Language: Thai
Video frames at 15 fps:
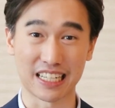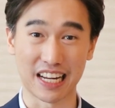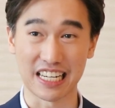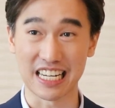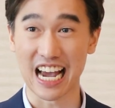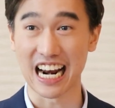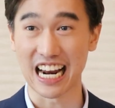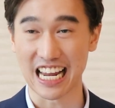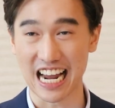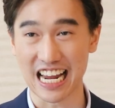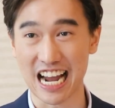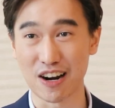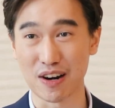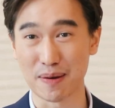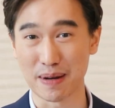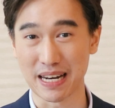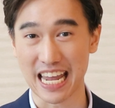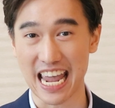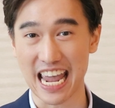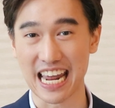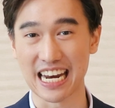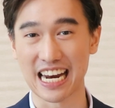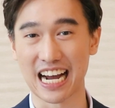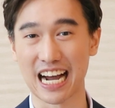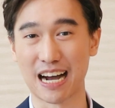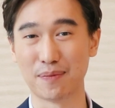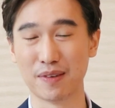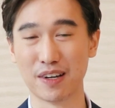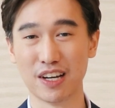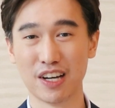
สัญญาระยะยาวในประเทศนะครับ